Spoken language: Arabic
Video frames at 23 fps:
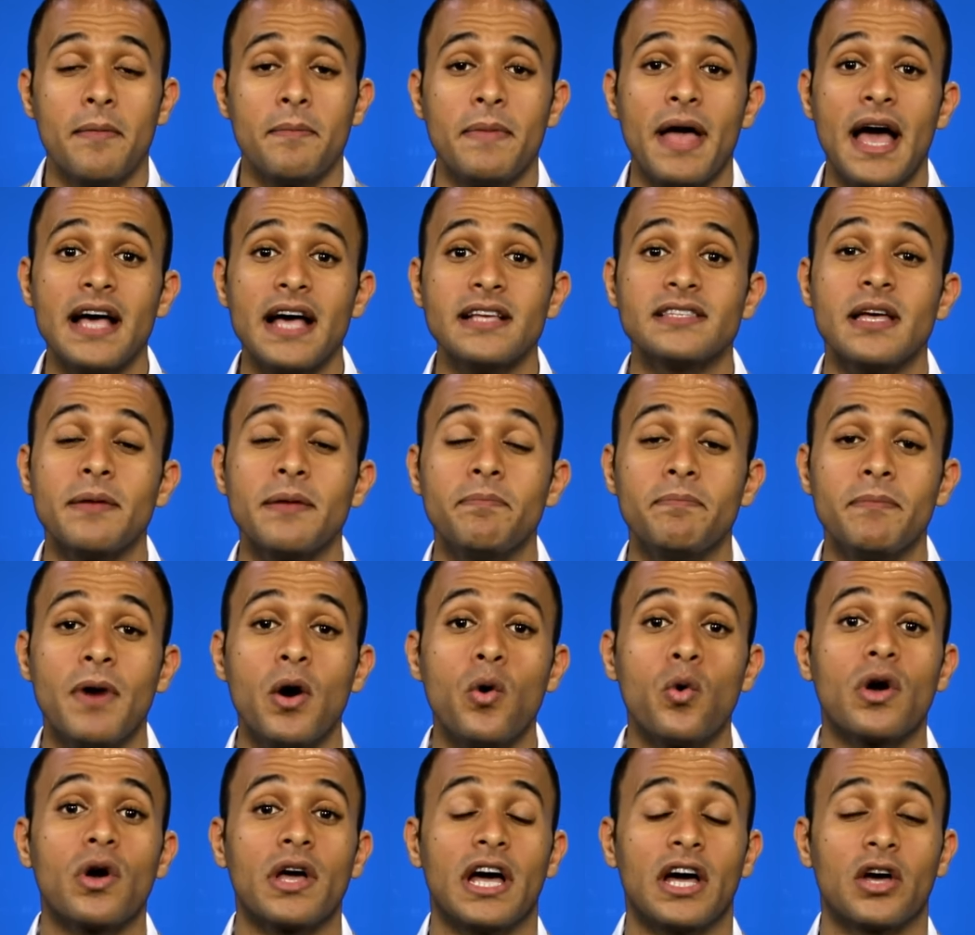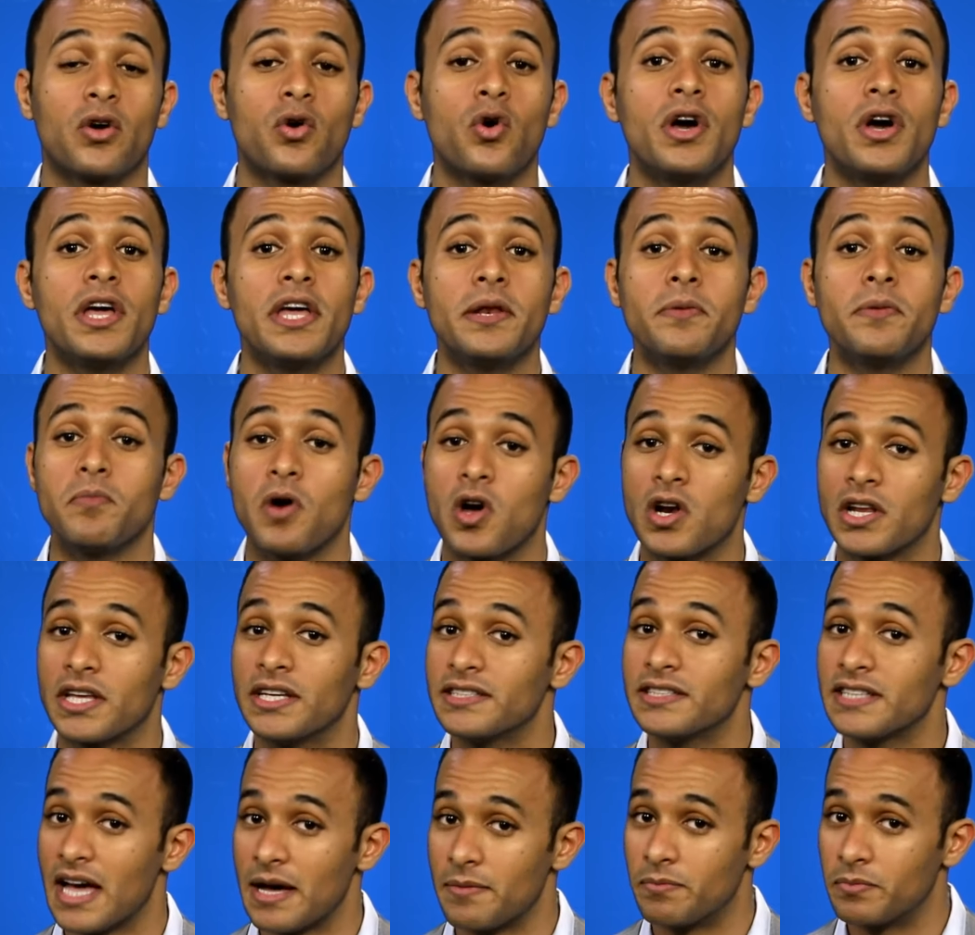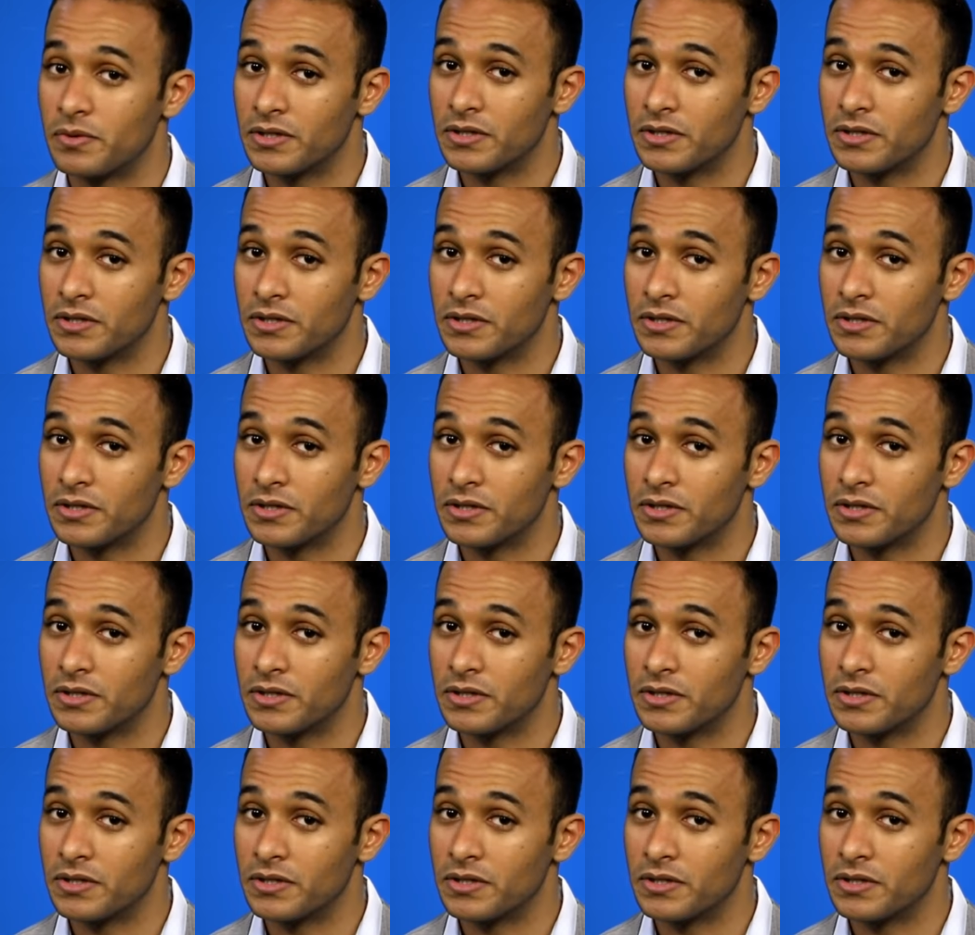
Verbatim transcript: بحسب موقع كوين ماركت كاب